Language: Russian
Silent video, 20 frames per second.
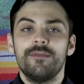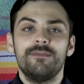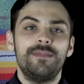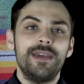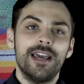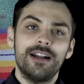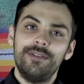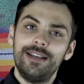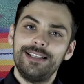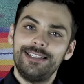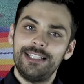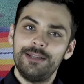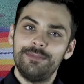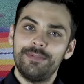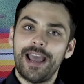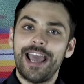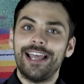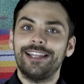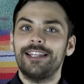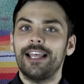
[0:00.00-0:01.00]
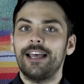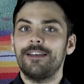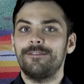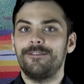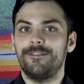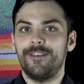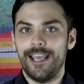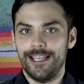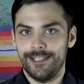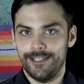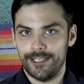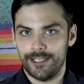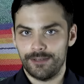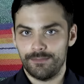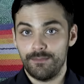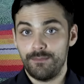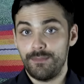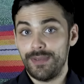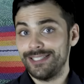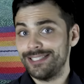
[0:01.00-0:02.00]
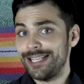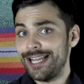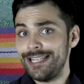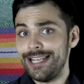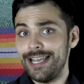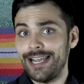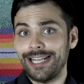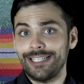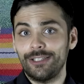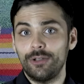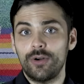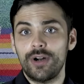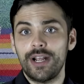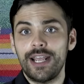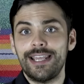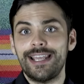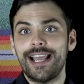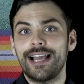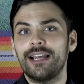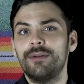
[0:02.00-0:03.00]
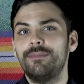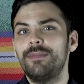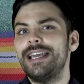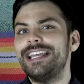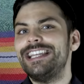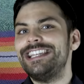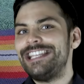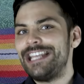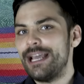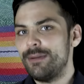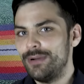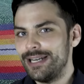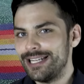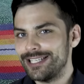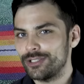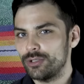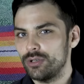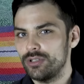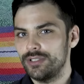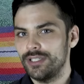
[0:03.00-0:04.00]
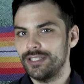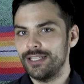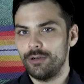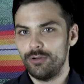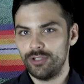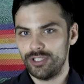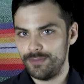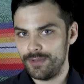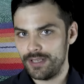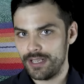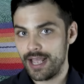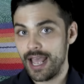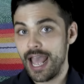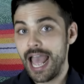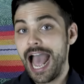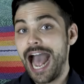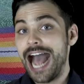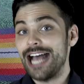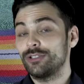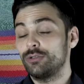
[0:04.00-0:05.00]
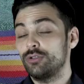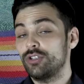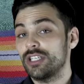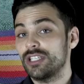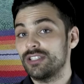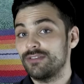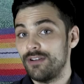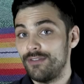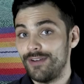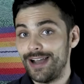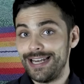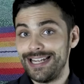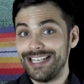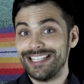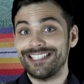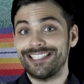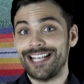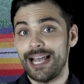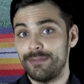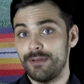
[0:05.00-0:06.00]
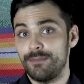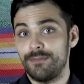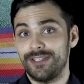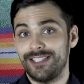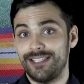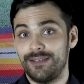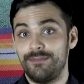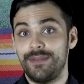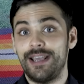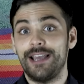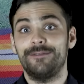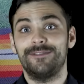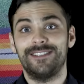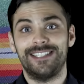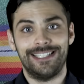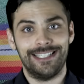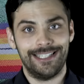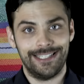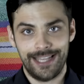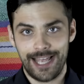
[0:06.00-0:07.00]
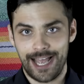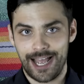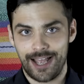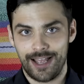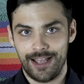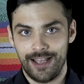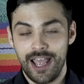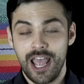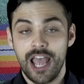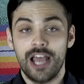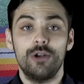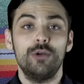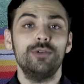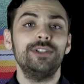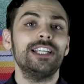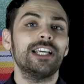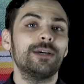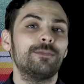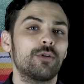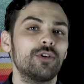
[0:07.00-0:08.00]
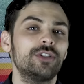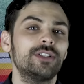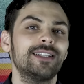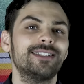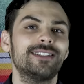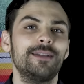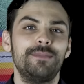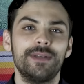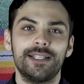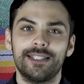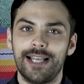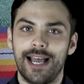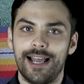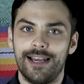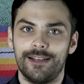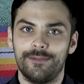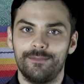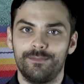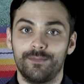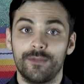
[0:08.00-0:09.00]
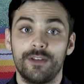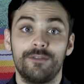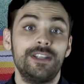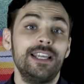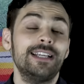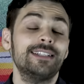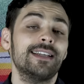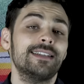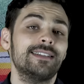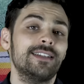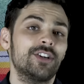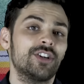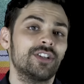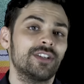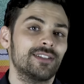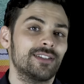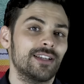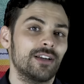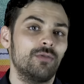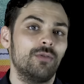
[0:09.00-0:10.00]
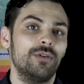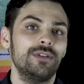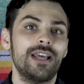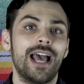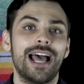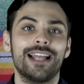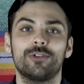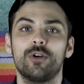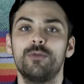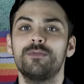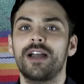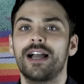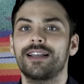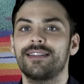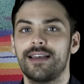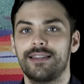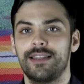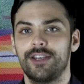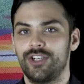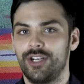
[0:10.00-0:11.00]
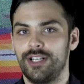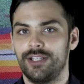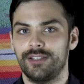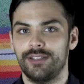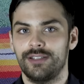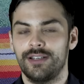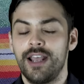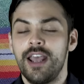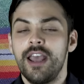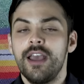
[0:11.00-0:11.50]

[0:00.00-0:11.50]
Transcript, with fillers: Первый тип — это веды, писания, которые якобы не были созданы людьми, а существовали сами по себе всегда. Люди их просто записали. В них содержатся законы о том, как надо жить.